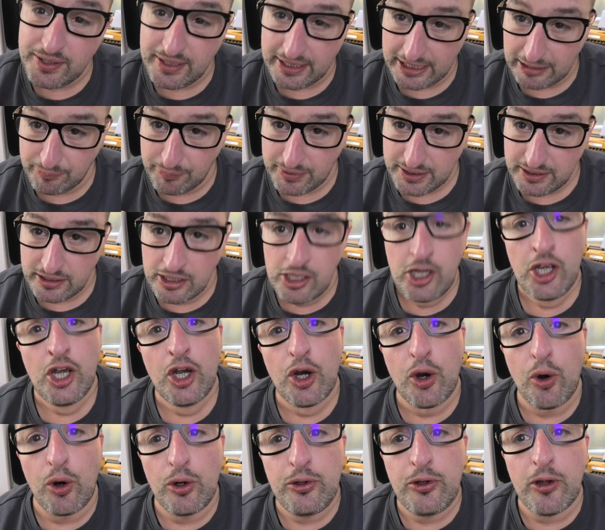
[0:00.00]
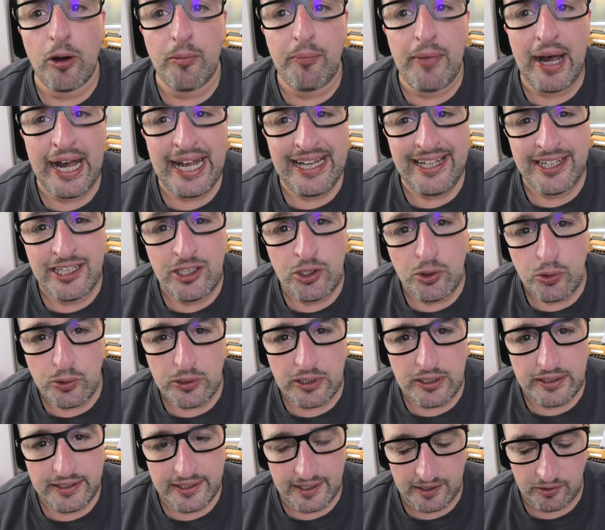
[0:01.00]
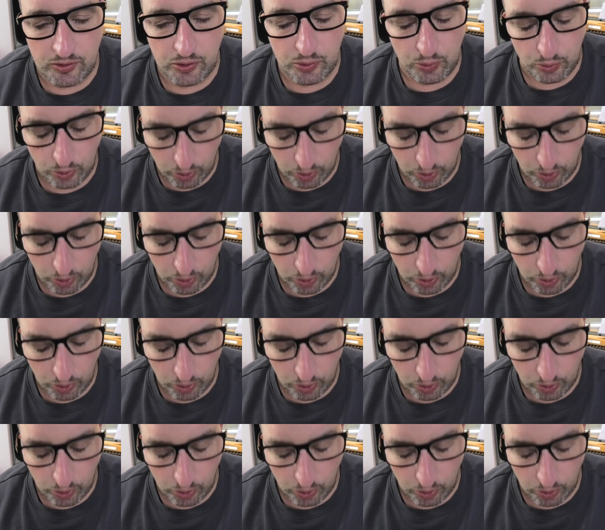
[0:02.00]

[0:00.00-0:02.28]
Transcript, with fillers: nehmen und normale Nudeln dazu